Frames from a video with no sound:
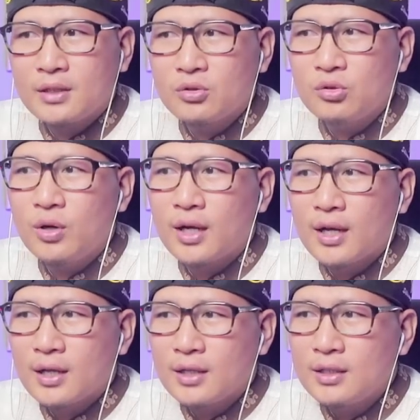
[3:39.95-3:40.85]
itu dua Jadi,
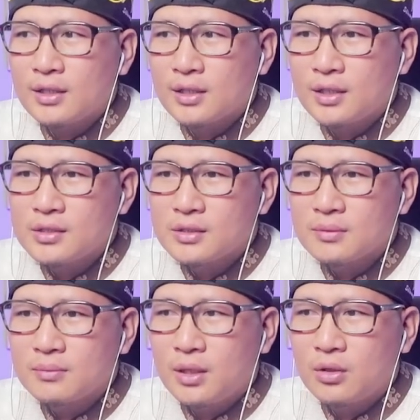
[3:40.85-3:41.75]
kali ya guys,
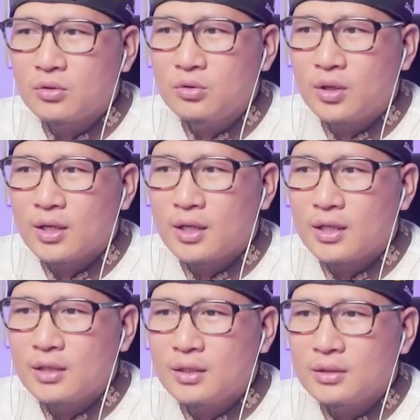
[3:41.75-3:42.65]
baru dua
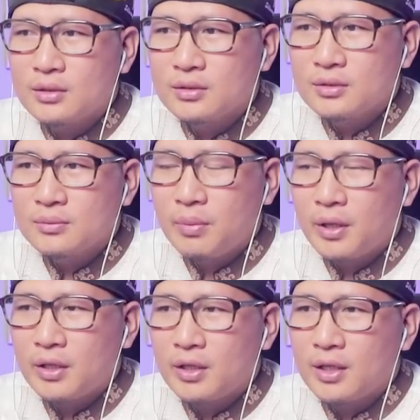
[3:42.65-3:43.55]
kali. Satu, ya.
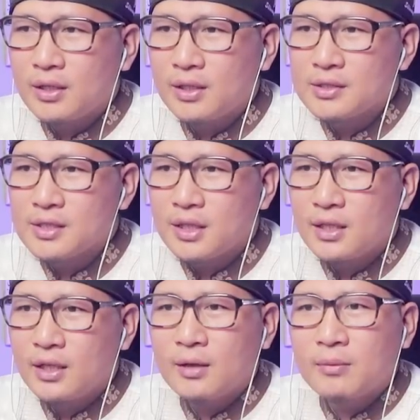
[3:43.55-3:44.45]
Pengen lagi ke
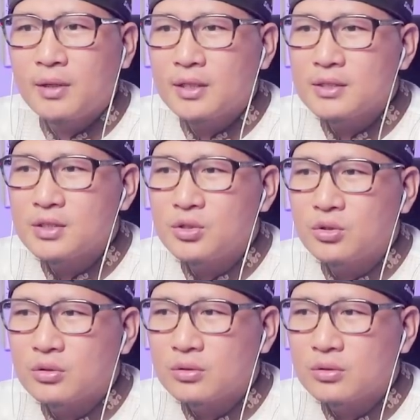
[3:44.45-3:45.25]
sana, enak banget sejuk.